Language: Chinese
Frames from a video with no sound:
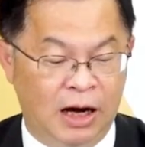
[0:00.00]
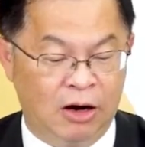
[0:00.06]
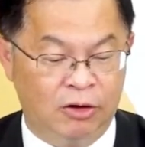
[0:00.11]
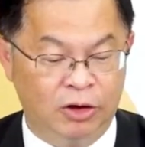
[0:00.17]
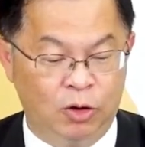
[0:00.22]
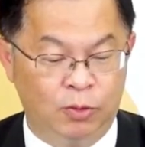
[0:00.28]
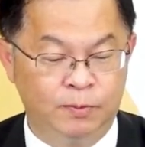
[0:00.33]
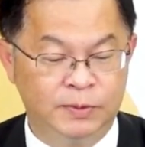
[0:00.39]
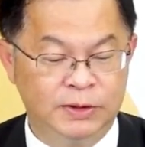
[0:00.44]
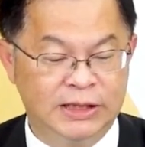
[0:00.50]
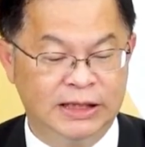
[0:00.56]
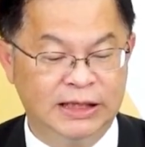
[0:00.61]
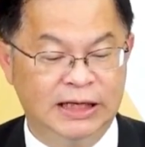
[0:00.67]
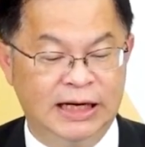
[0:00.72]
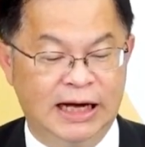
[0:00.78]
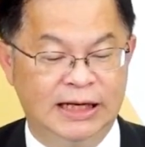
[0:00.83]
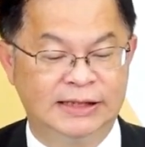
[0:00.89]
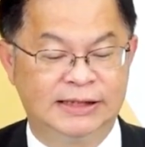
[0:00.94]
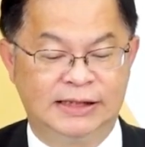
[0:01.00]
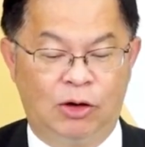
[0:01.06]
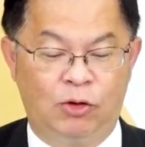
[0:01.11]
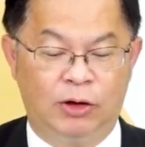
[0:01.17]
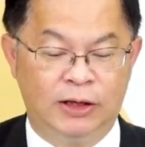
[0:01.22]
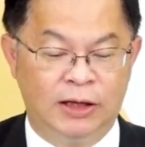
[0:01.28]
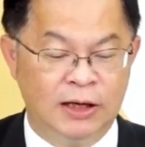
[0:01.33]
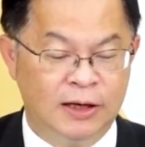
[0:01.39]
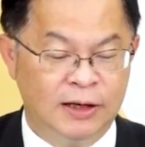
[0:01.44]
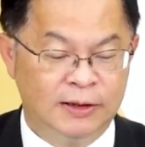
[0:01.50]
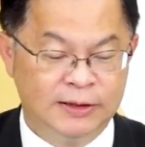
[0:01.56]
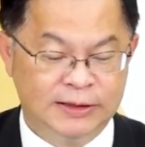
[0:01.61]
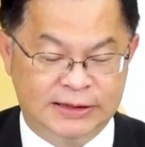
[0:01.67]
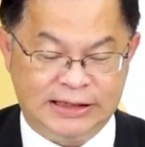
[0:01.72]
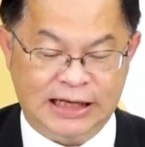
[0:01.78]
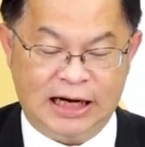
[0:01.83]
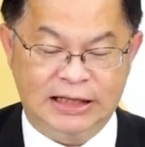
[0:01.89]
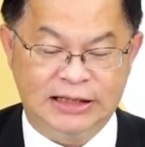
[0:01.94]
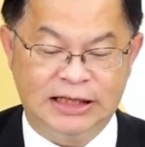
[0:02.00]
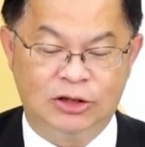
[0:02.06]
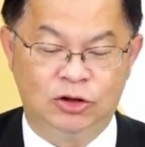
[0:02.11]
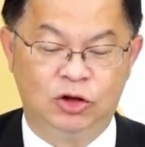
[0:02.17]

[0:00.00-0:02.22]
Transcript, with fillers: 好，那我们先跟大家稍微讲一下，